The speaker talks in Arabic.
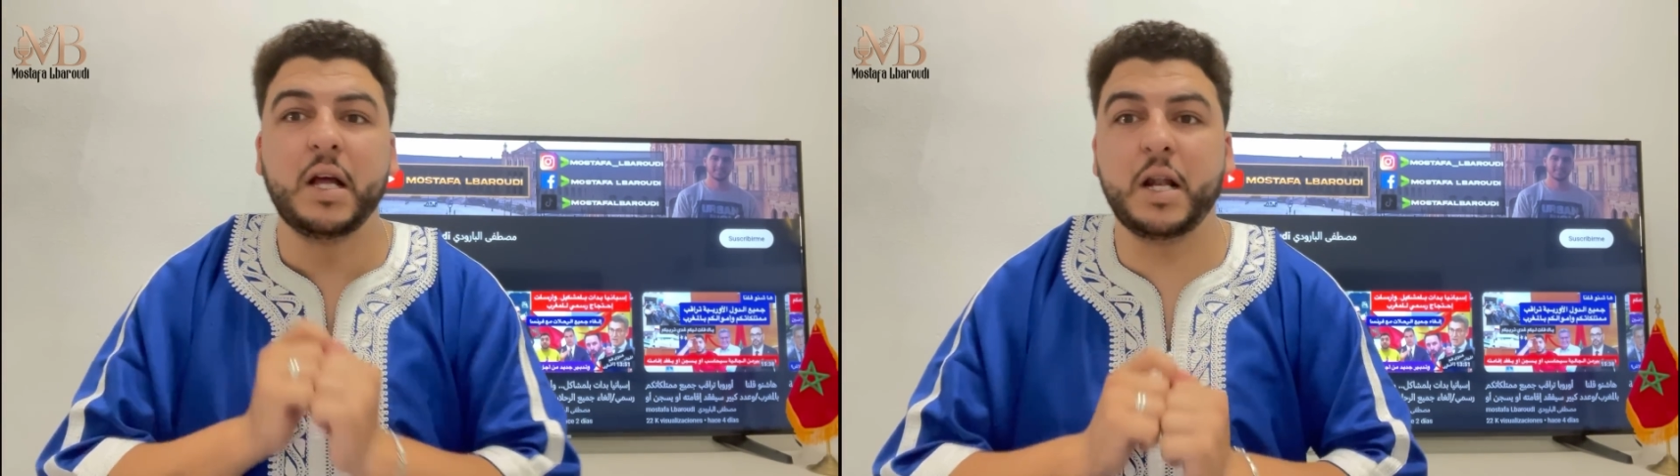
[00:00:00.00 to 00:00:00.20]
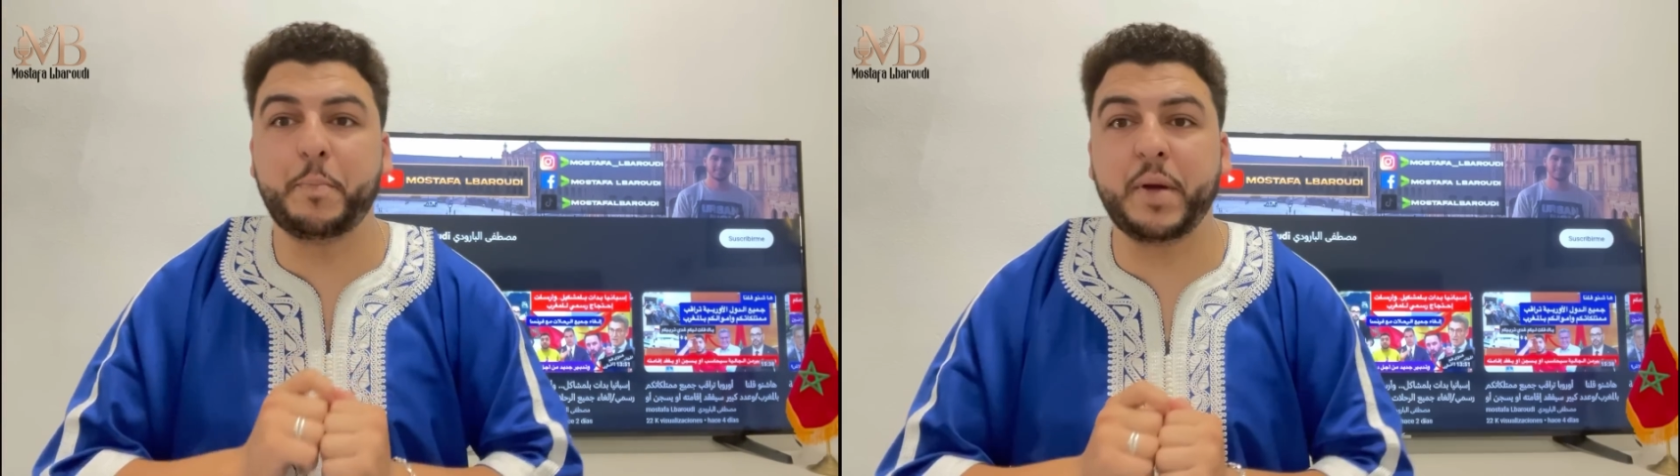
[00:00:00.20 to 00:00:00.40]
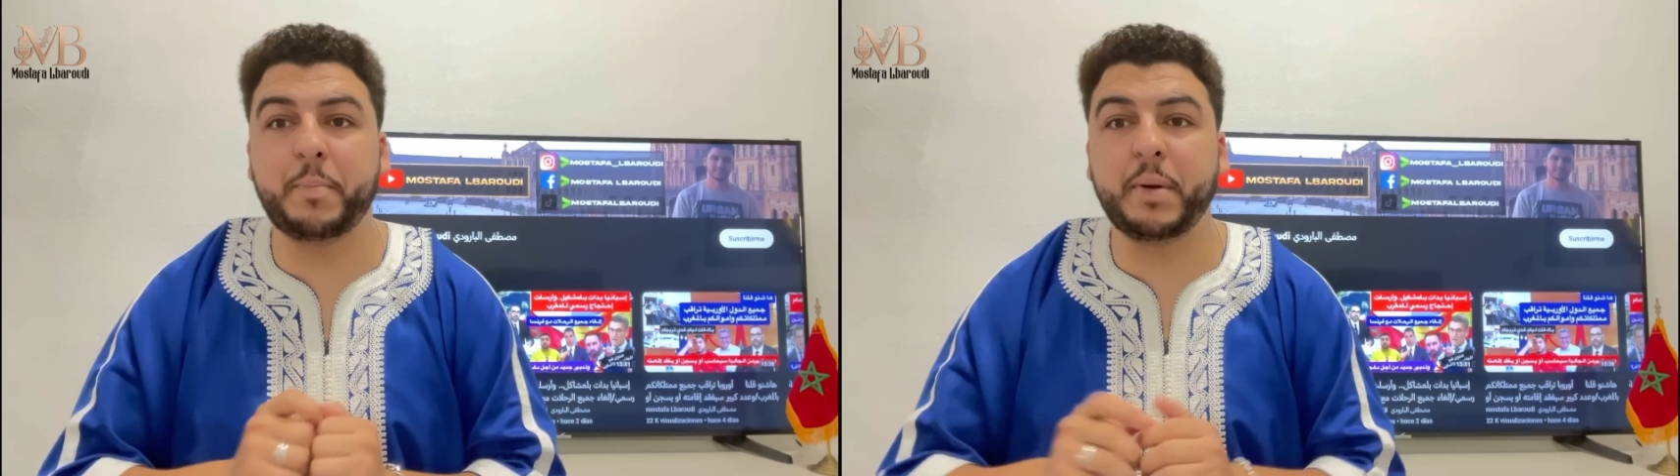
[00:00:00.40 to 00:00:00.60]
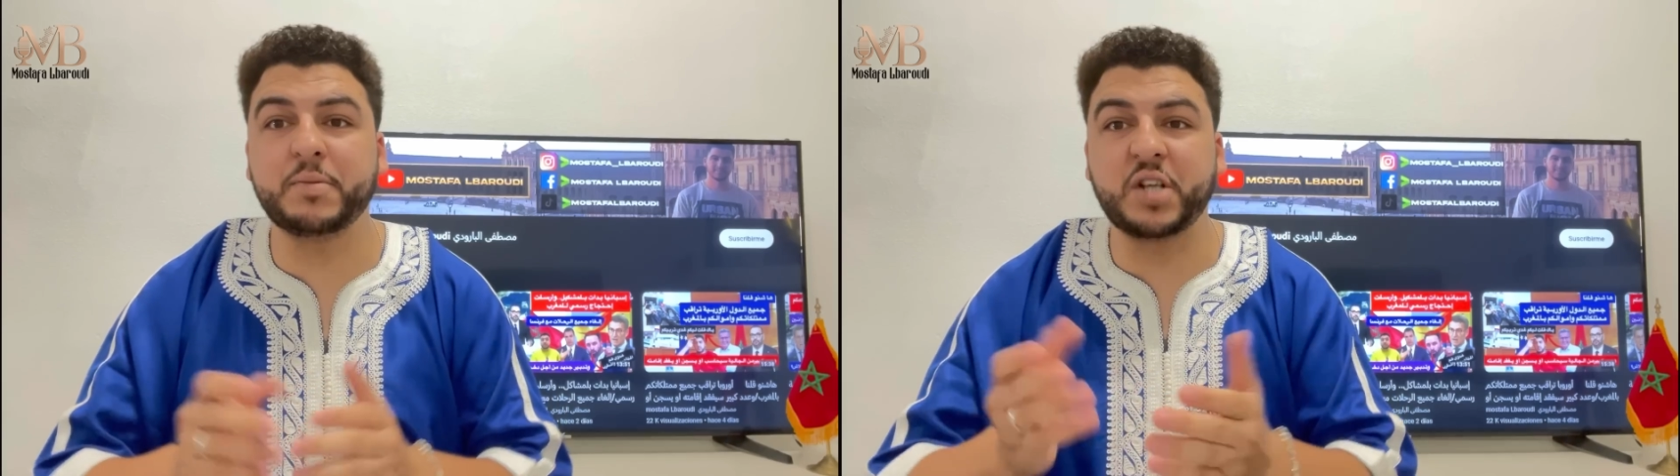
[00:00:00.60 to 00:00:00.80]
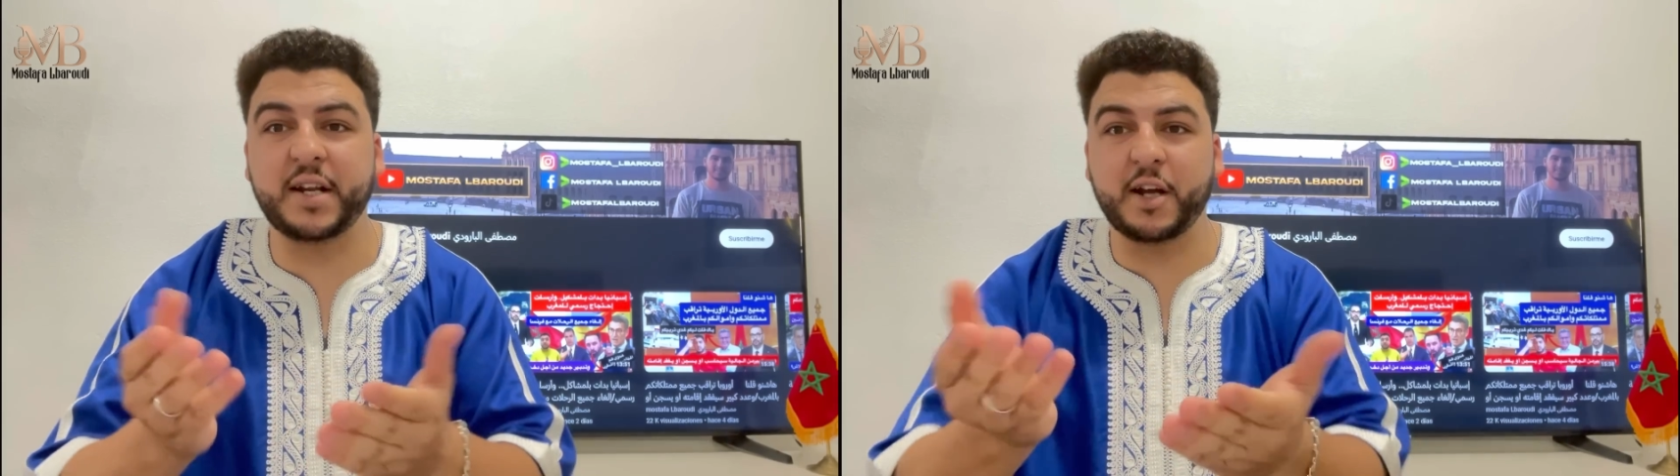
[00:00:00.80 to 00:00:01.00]
البي بي
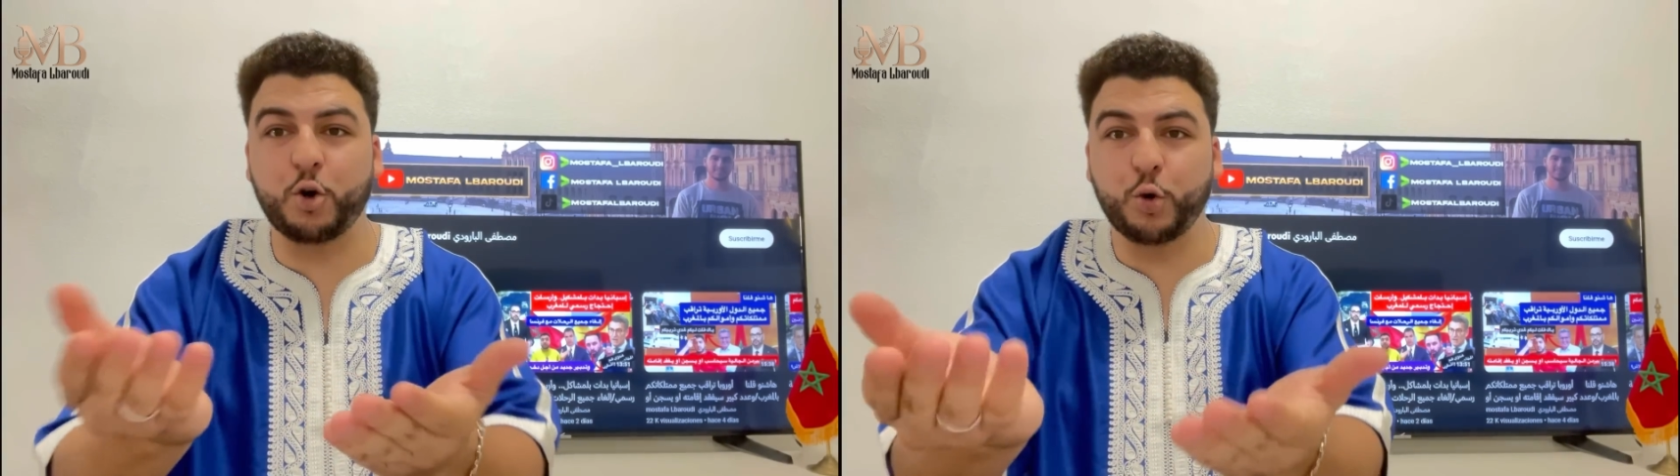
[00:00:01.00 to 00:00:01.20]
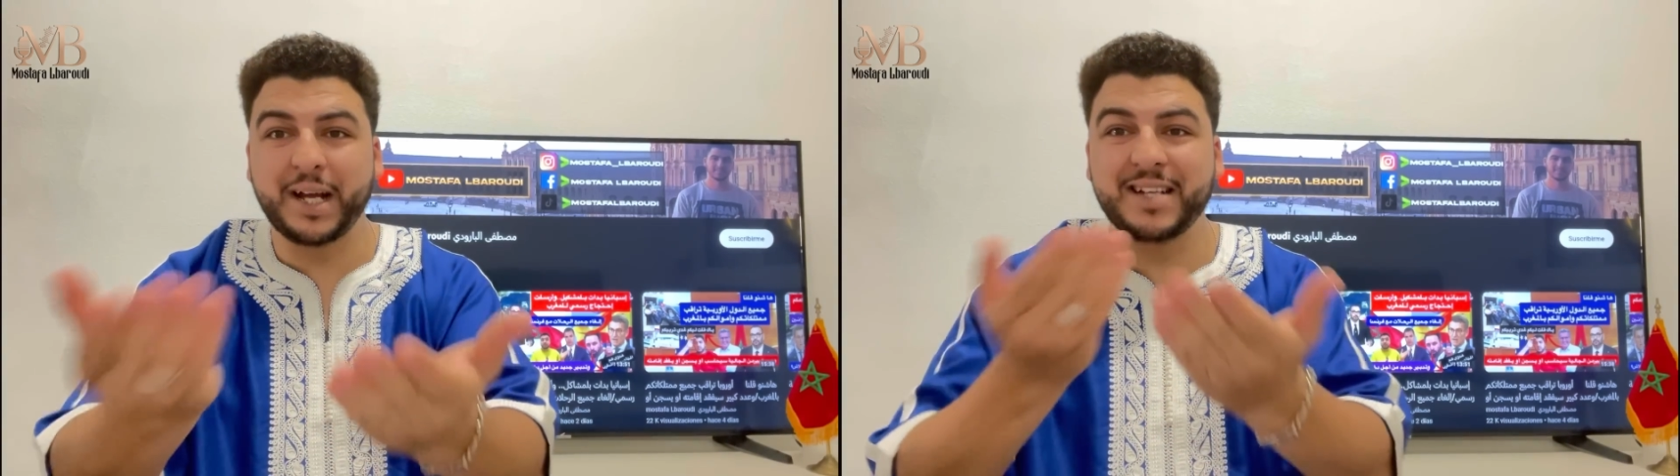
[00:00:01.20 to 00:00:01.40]
باش انه